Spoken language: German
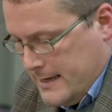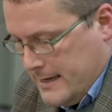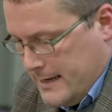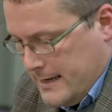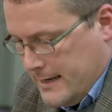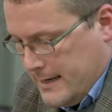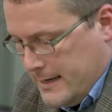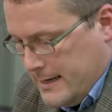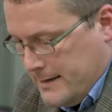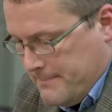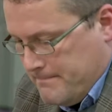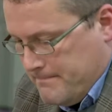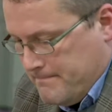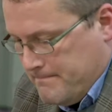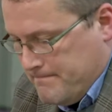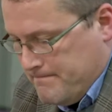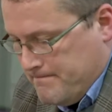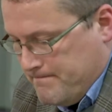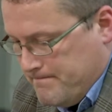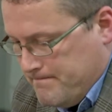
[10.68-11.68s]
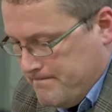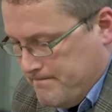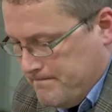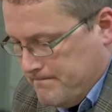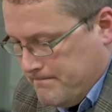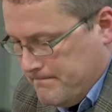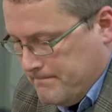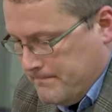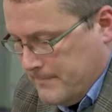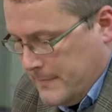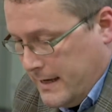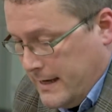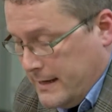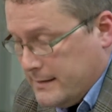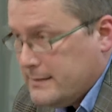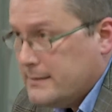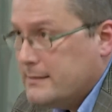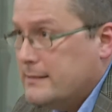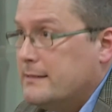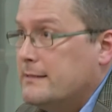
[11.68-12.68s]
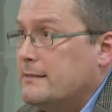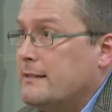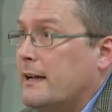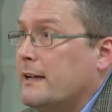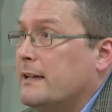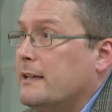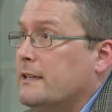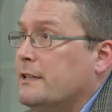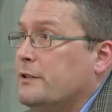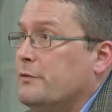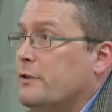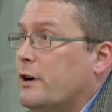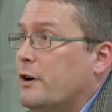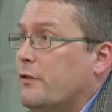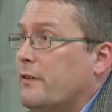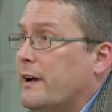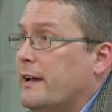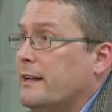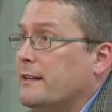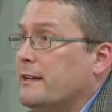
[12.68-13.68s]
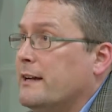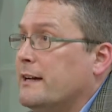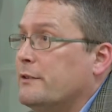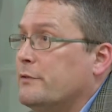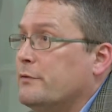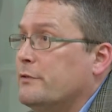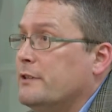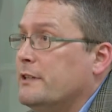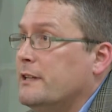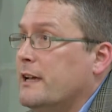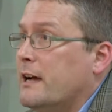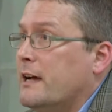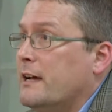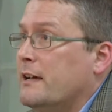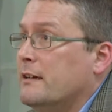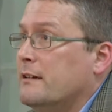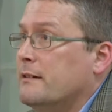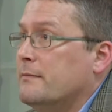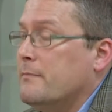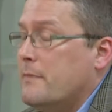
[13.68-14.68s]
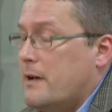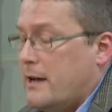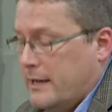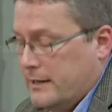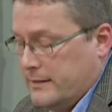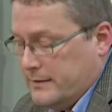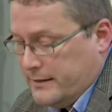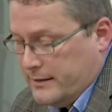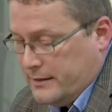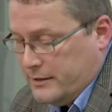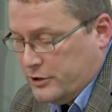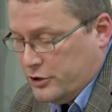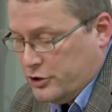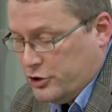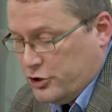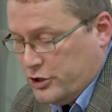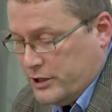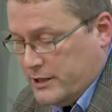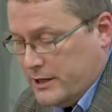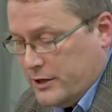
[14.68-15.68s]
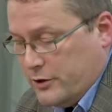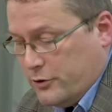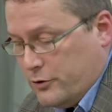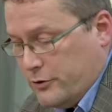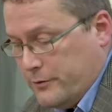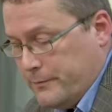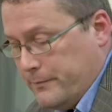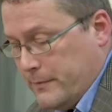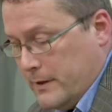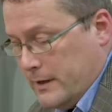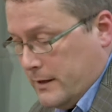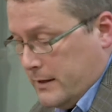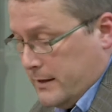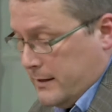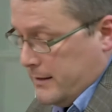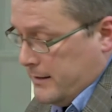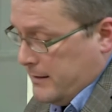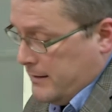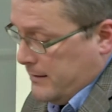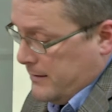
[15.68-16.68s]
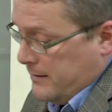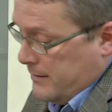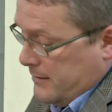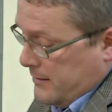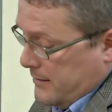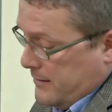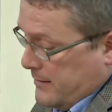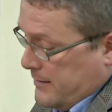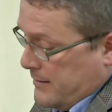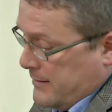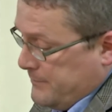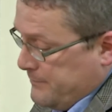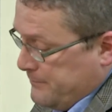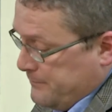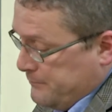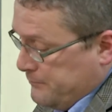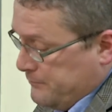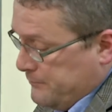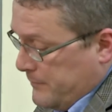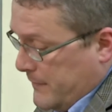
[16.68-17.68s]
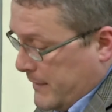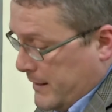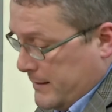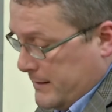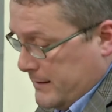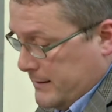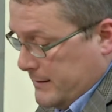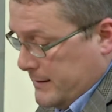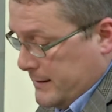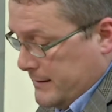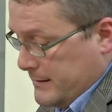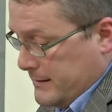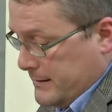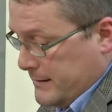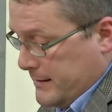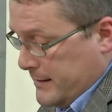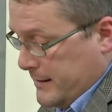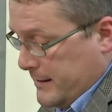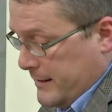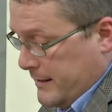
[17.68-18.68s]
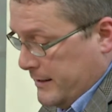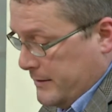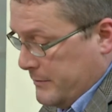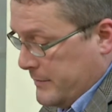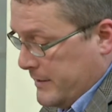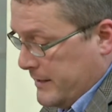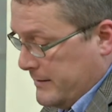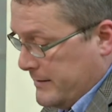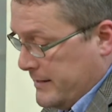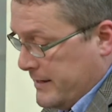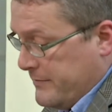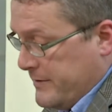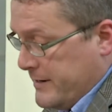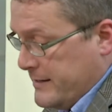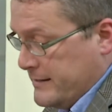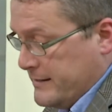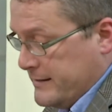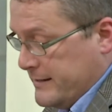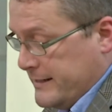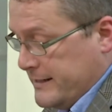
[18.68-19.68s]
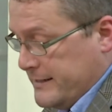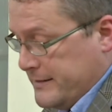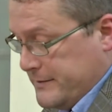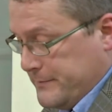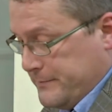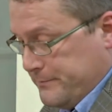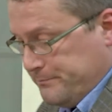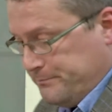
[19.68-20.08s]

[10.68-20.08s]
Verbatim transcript: Ähm, erstens danke ich Frau Weingart für die eindringliche Schilderung. Ähm, das gelingt mir in der Weise nicht.